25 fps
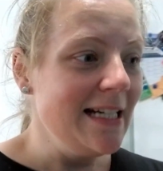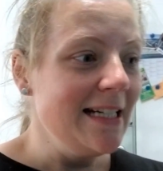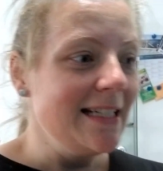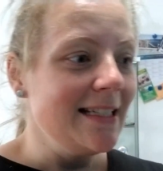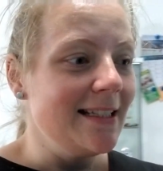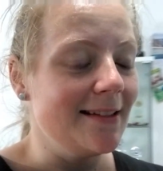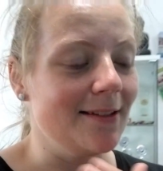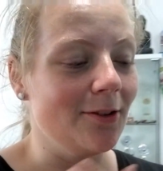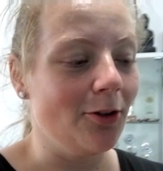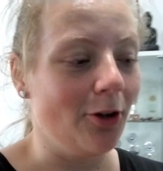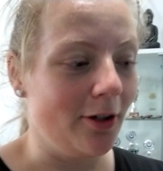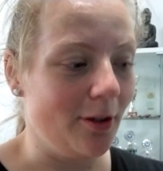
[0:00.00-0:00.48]

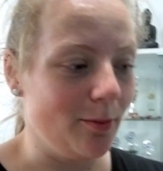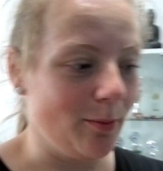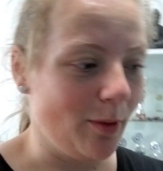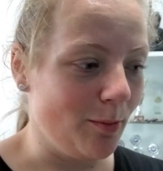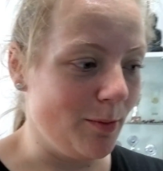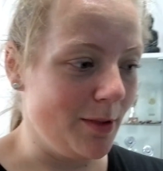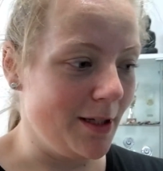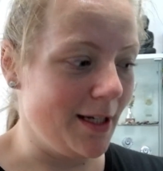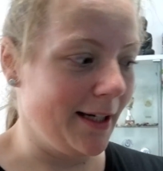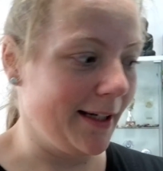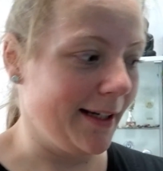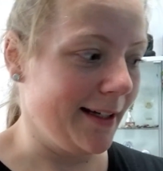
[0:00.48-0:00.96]
Die sind heute mein
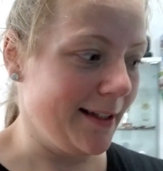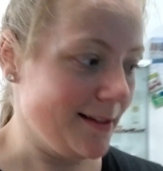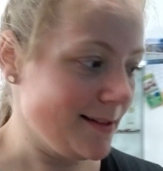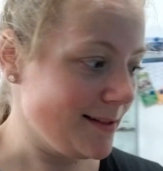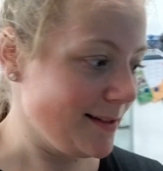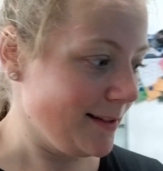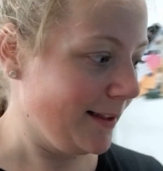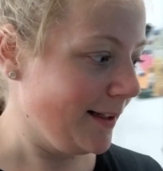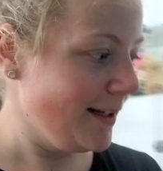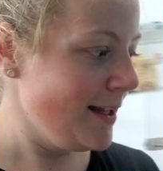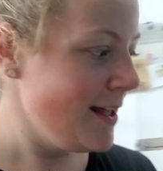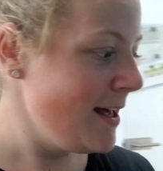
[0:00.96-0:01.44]

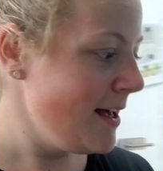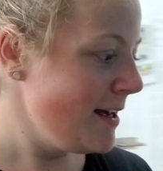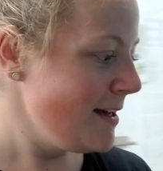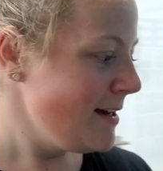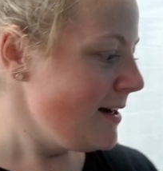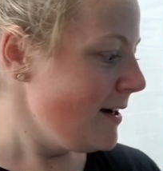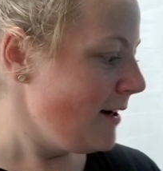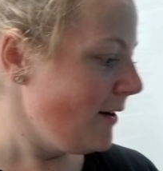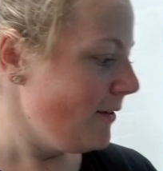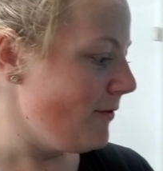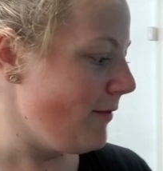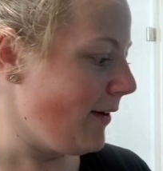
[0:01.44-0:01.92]
Mittagessen,
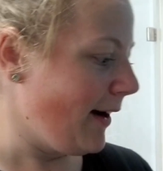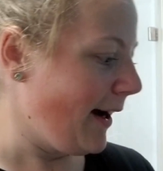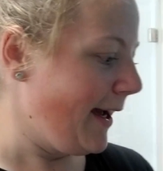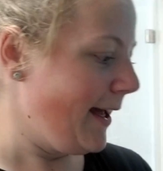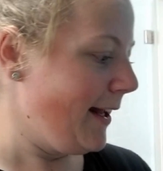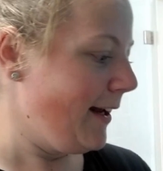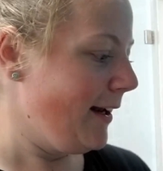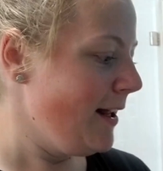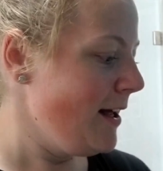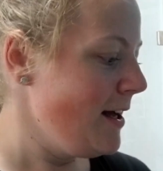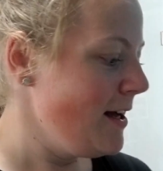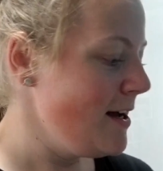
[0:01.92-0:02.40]

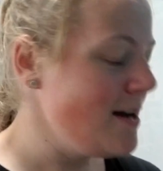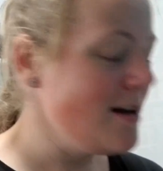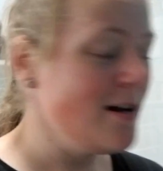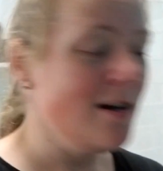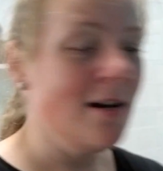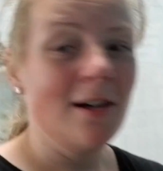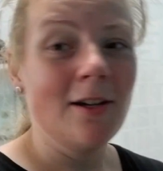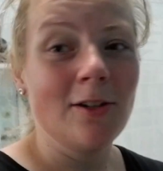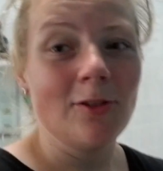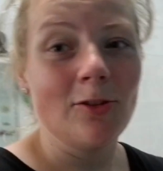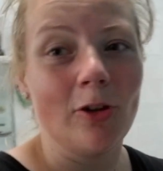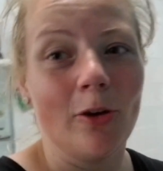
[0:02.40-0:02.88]
weil
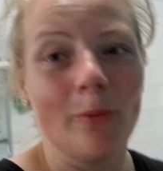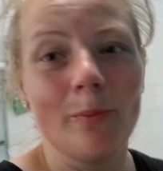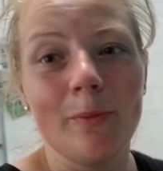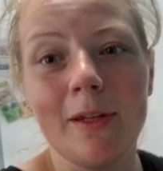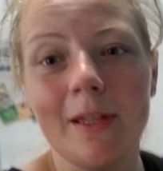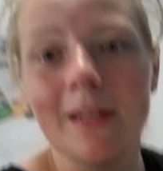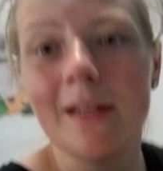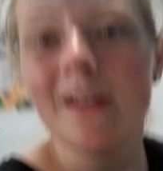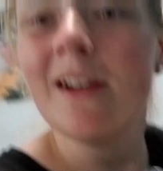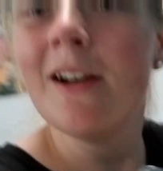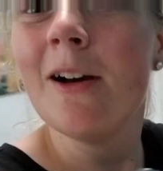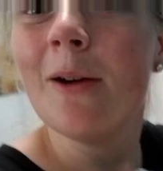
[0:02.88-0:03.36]

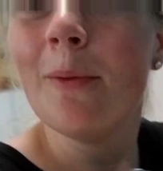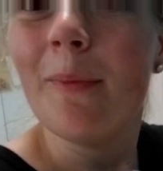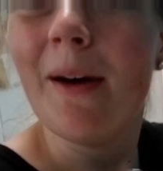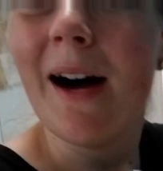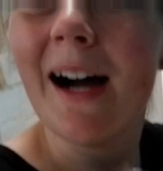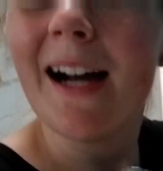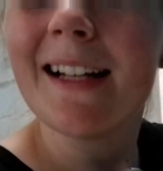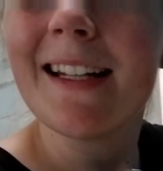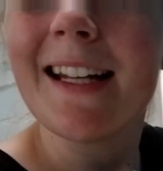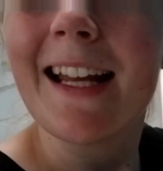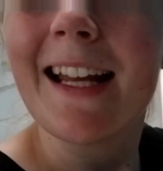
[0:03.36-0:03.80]
Domi macht